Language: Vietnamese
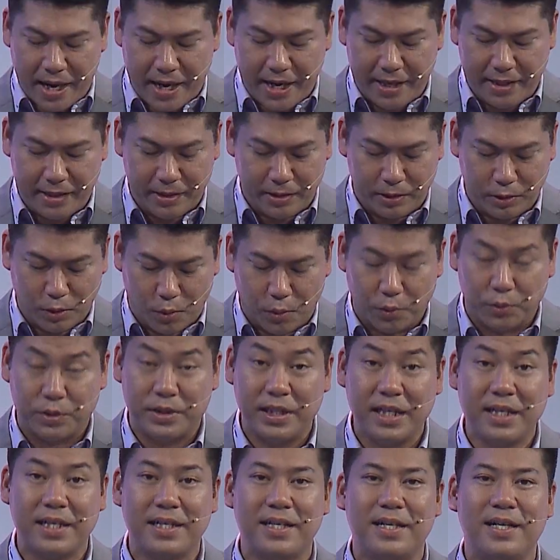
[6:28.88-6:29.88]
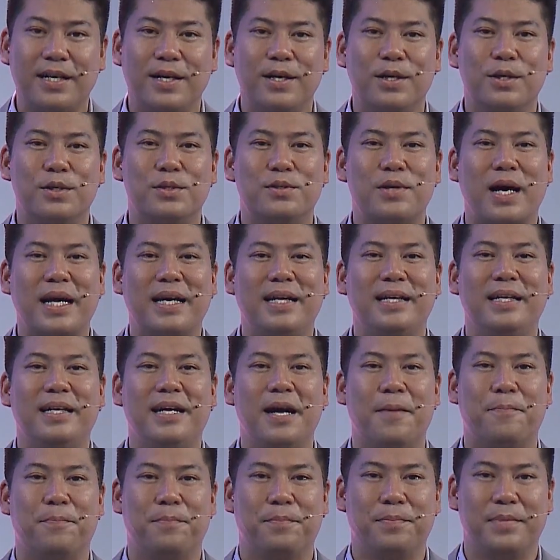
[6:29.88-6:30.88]
hình tổ chức doanh
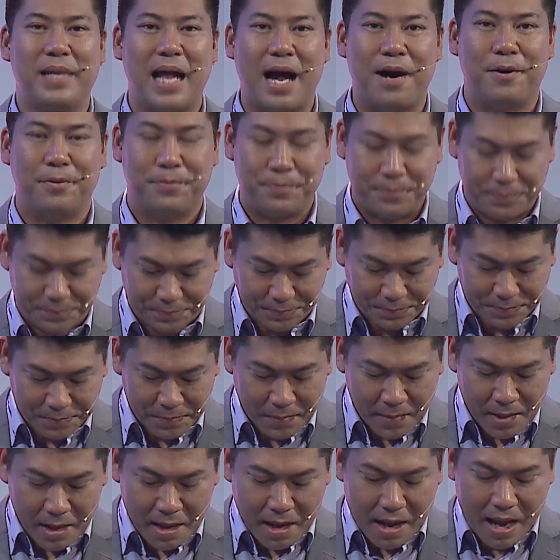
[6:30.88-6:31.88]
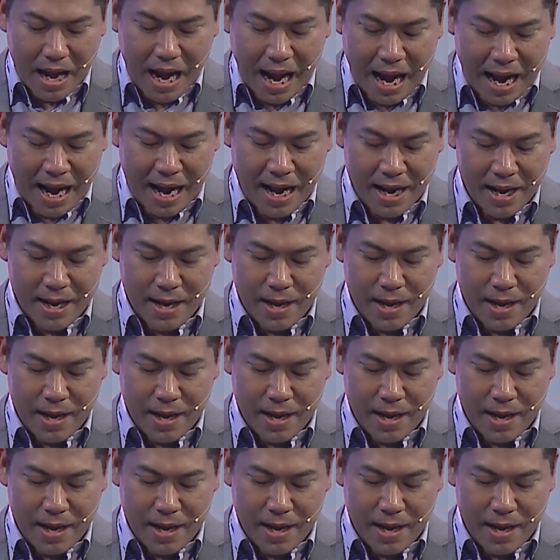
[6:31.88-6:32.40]
nghiệp nào? A.